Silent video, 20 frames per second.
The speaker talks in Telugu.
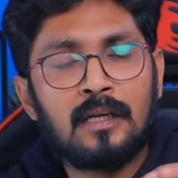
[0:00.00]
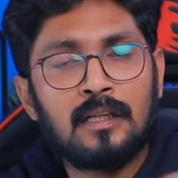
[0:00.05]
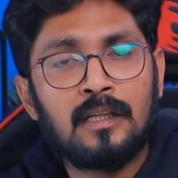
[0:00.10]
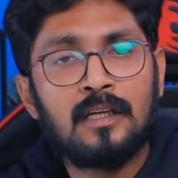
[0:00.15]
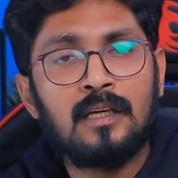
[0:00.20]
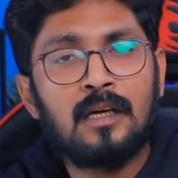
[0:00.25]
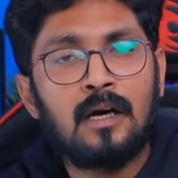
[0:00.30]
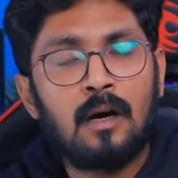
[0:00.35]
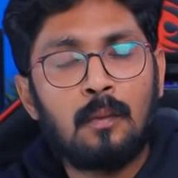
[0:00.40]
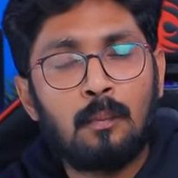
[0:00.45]

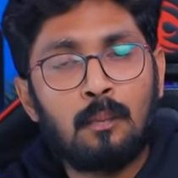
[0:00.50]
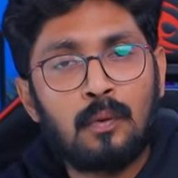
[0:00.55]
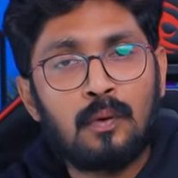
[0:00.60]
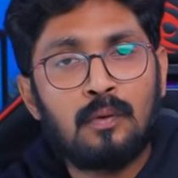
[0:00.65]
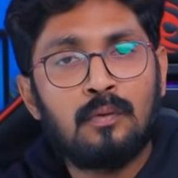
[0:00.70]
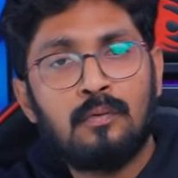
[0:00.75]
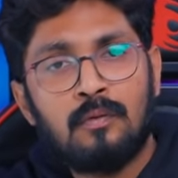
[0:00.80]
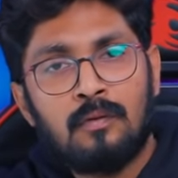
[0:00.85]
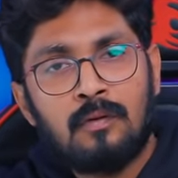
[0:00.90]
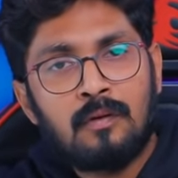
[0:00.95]
ఇది
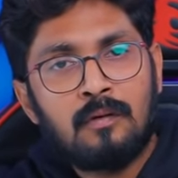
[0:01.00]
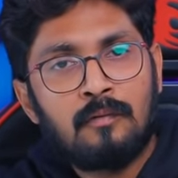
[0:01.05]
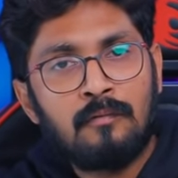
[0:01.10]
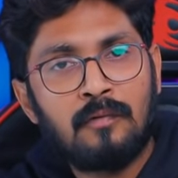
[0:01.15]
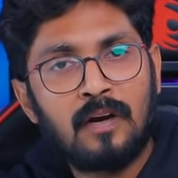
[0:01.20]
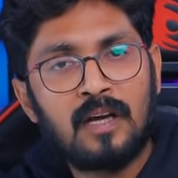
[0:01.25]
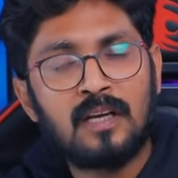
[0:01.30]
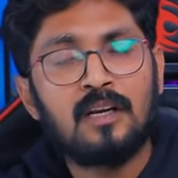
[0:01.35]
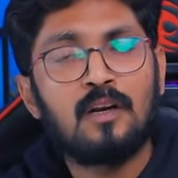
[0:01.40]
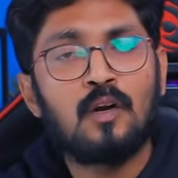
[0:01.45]
అప్పుడు
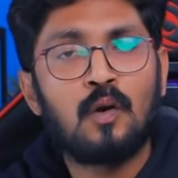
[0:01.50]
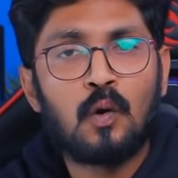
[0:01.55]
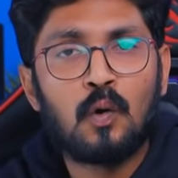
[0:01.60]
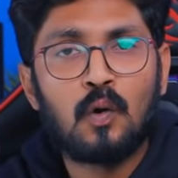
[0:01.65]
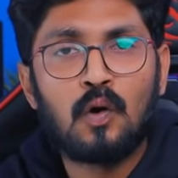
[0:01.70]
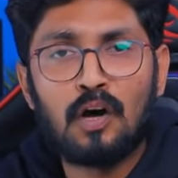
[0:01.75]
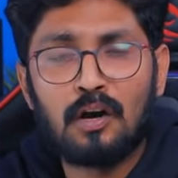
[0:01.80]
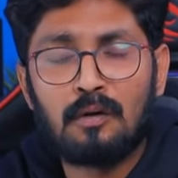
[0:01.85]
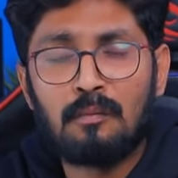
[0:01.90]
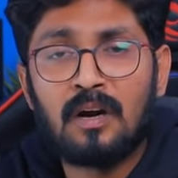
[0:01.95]
ఫైనల్
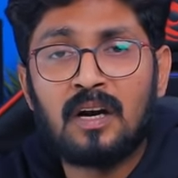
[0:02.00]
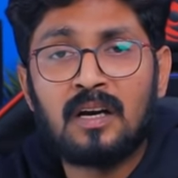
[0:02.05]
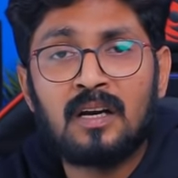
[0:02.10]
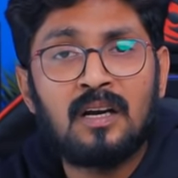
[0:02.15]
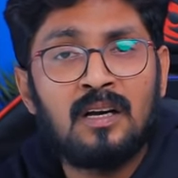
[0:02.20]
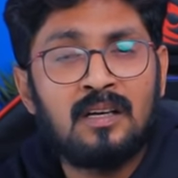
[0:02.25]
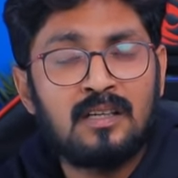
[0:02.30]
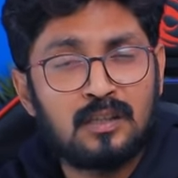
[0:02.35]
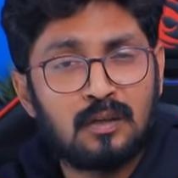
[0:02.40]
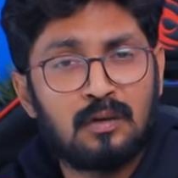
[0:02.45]
లోగో అనమాట
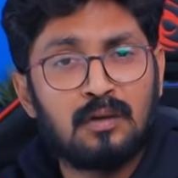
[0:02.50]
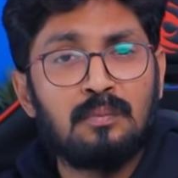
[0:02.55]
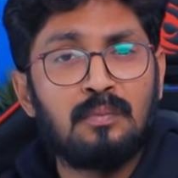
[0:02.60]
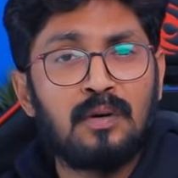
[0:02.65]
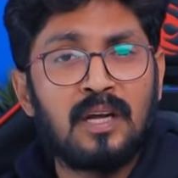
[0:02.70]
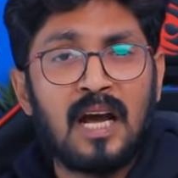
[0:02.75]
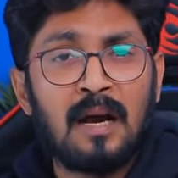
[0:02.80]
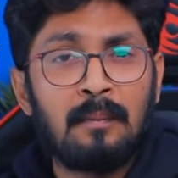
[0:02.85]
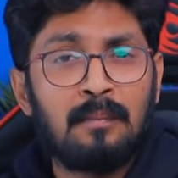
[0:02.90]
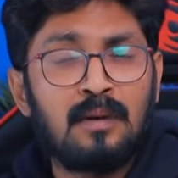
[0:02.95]
సో
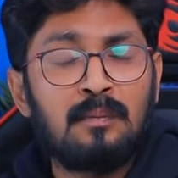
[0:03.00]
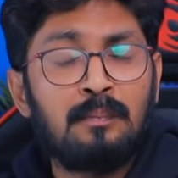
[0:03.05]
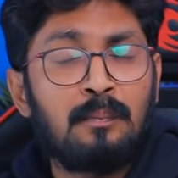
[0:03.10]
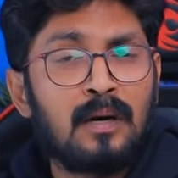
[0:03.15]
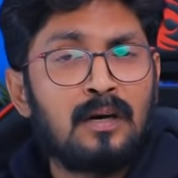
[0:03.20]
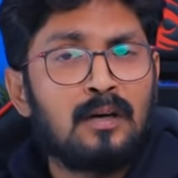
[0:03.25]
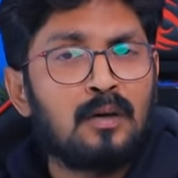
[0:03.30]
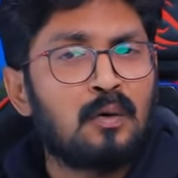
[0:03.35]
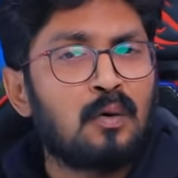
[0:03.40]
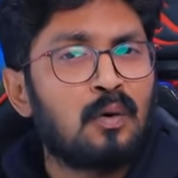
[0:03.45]
ఇప్పుడు యాపిల్
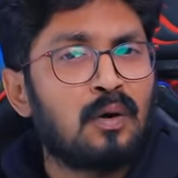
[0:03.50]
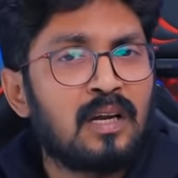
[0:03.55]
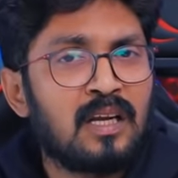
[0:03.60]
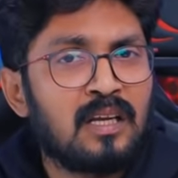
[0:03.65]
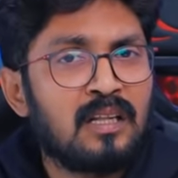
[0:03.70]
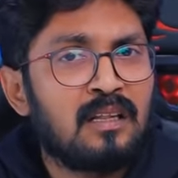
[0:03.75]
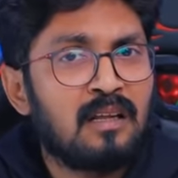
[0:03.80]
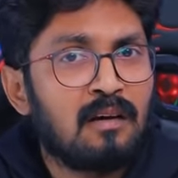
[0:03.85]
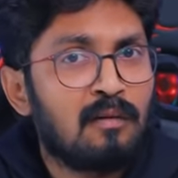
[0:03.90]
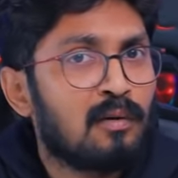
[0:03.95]
పండు
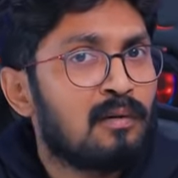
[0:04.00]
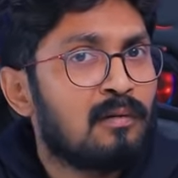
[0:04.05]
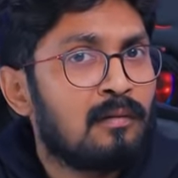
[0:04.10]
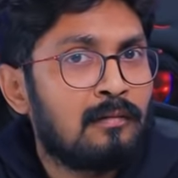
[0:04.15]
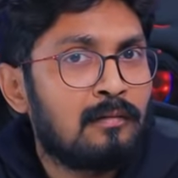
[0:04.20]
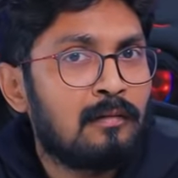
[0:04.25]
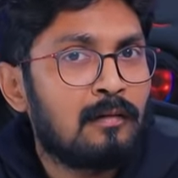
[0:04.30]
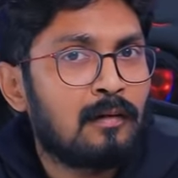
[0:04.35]
కొరికింది ఎవరు